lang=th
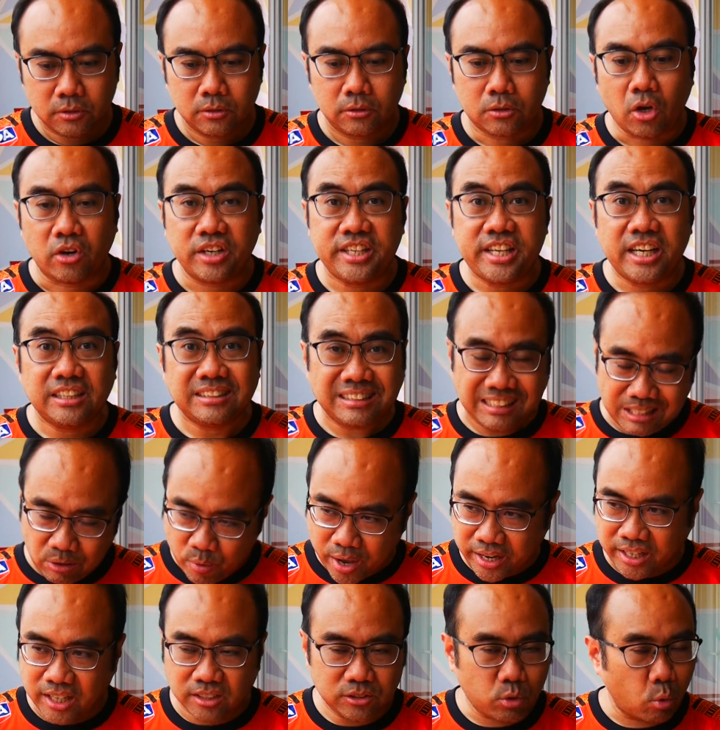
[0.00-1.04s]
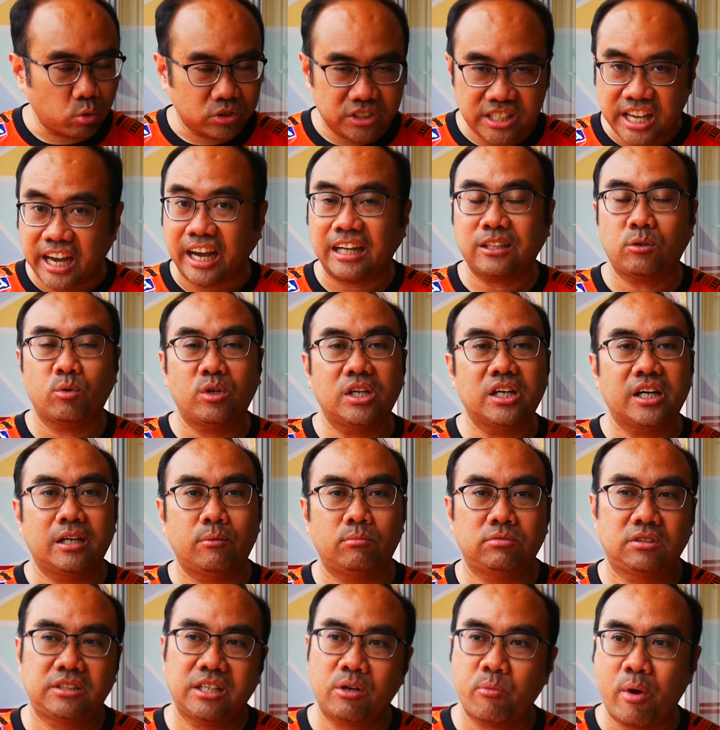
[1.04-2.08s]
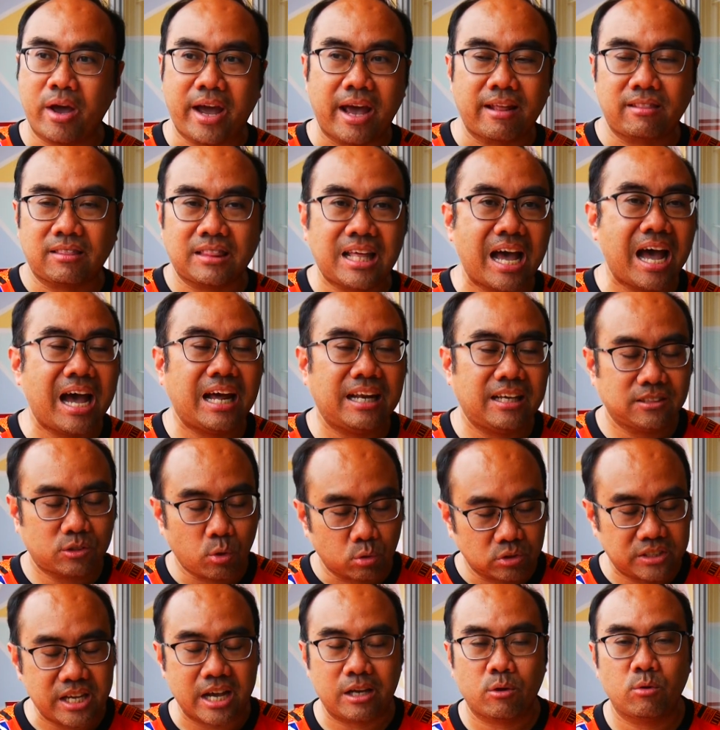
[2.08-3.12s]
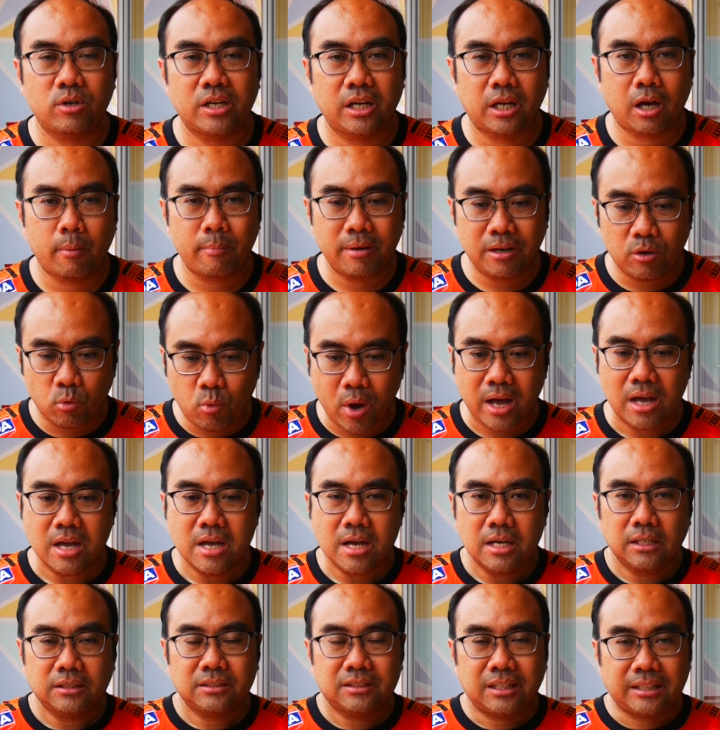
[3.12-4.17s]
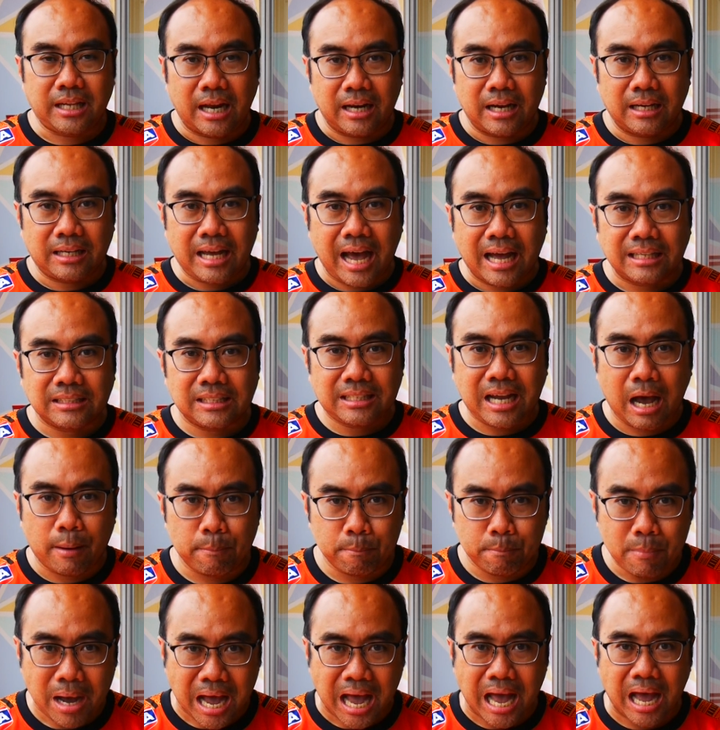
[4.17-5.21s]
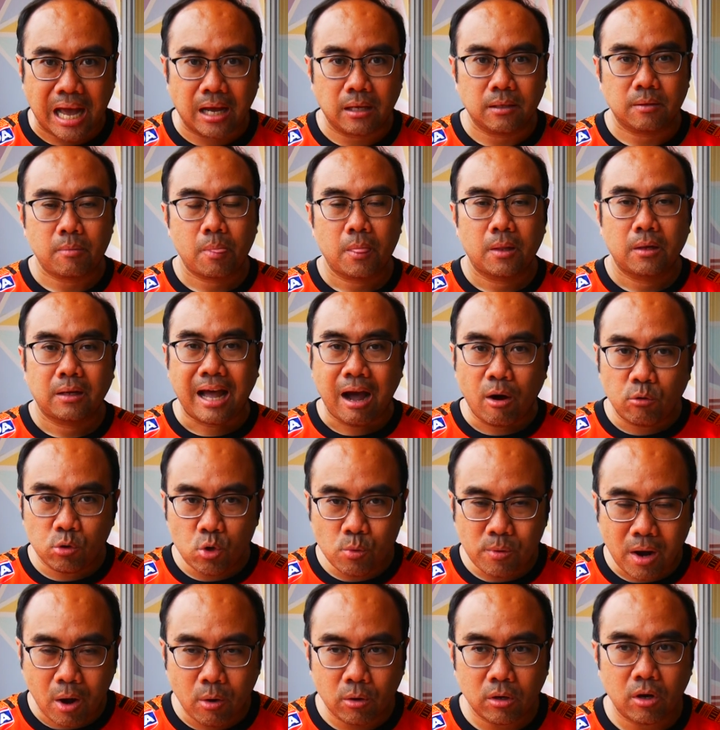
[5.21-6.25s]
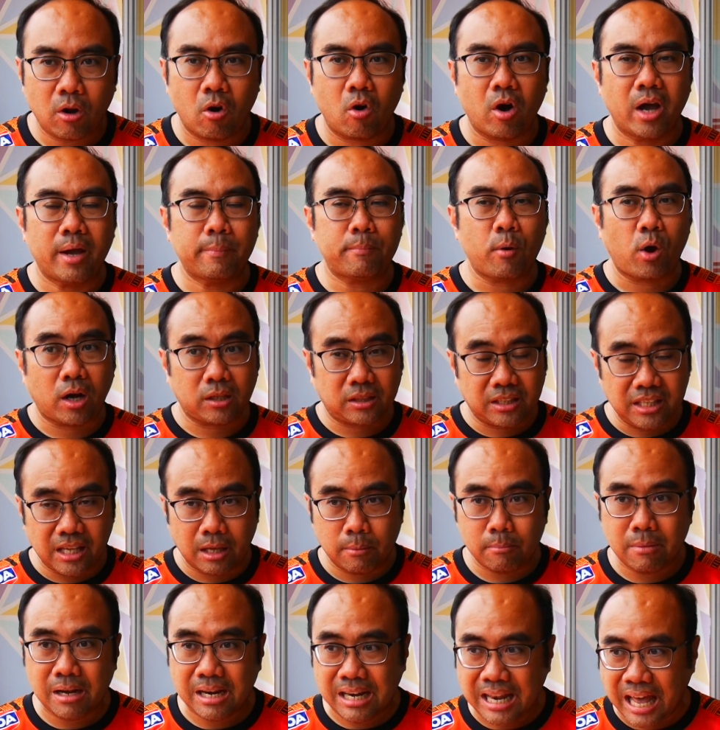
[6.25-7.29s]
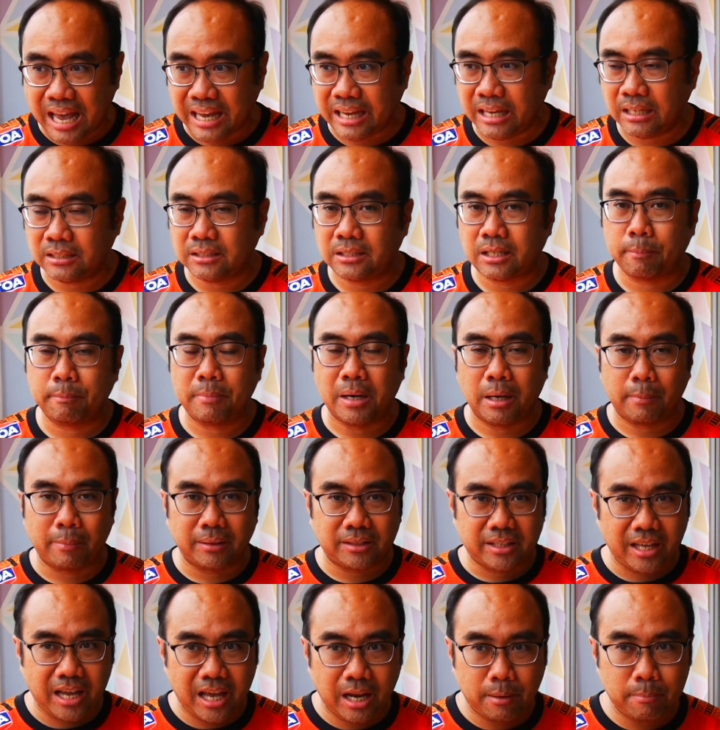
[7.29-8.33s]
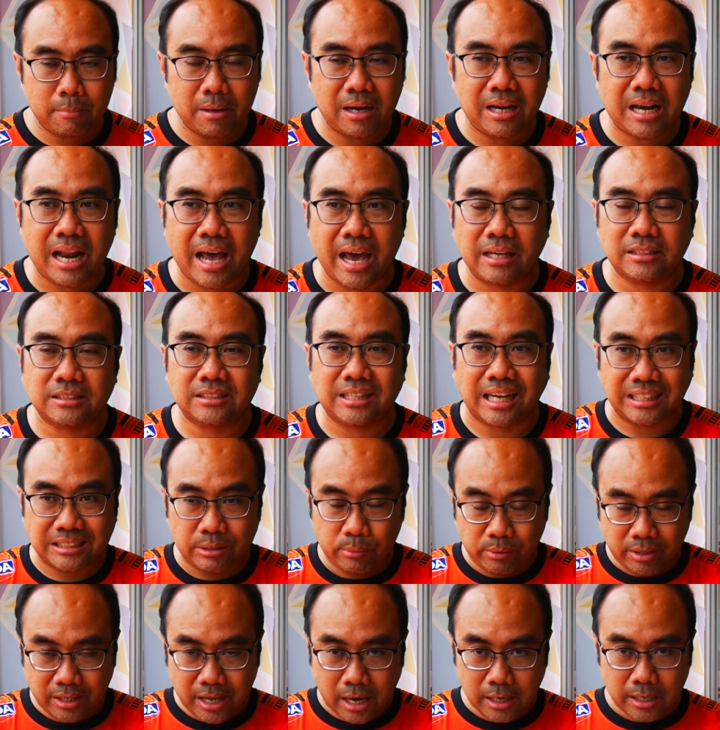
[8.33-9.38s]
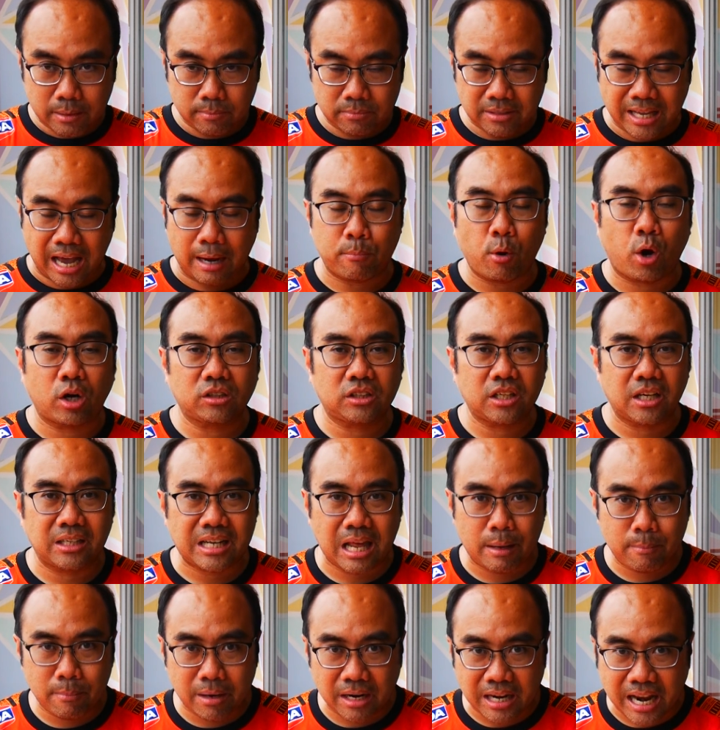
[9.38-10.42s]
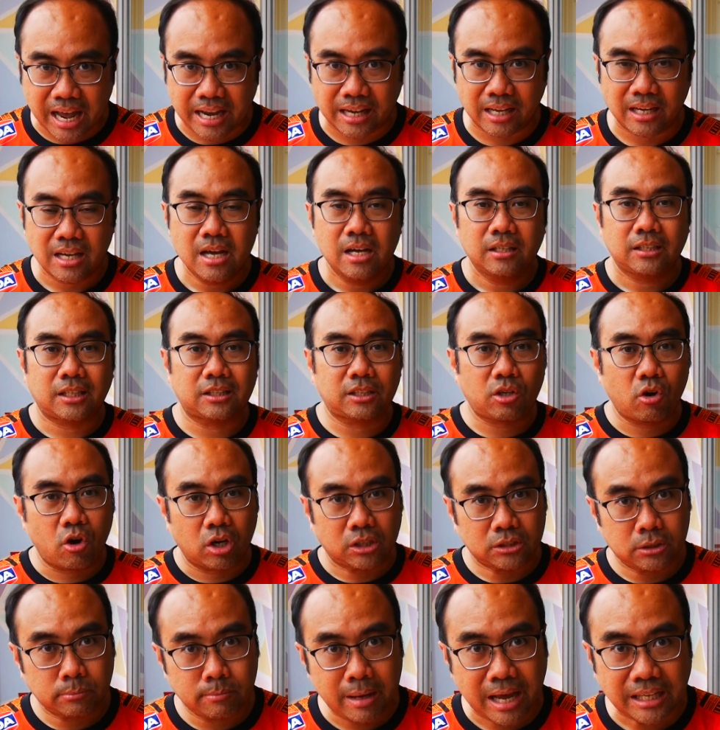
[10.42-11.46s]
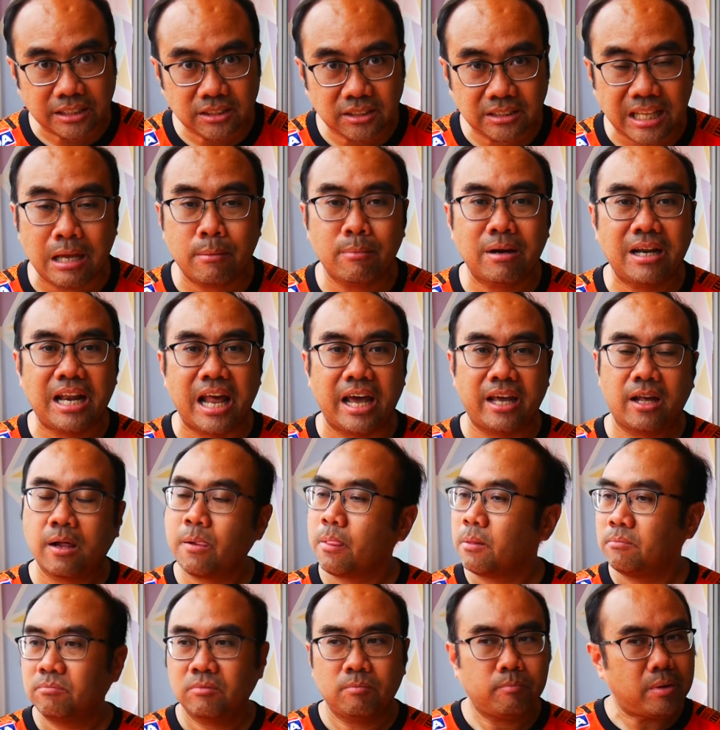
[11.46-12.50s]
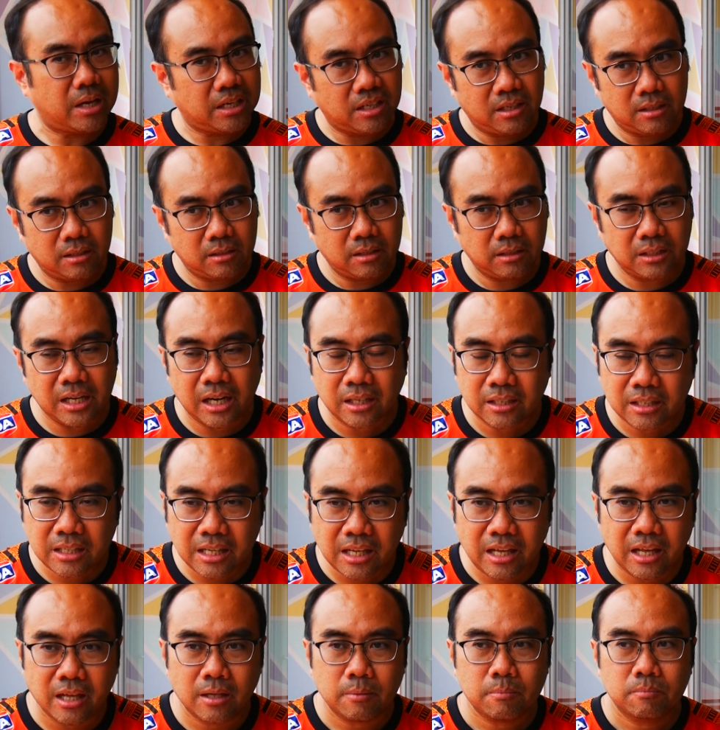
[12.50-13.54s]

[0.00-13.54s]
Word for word: ตอนนี้ยังซีเนเวกยังถกเถียงกันอยู่เลยซีเนเวกแอตตาเนี่ยยังถกเถียงอยู่เลย ก็ไม่รู้ว่าสถานการณ์จะกลับมาเข้ารูปเข้ารอย ปกติเมื่อไหร่ จะเปิดประเทศเมื่อไหร่ จะใช้ชีวิตได้อย่างปกติได้เมื่อไหร่ จะถอดแมสได้เมื่อไหร่ เป็นเรื่องที่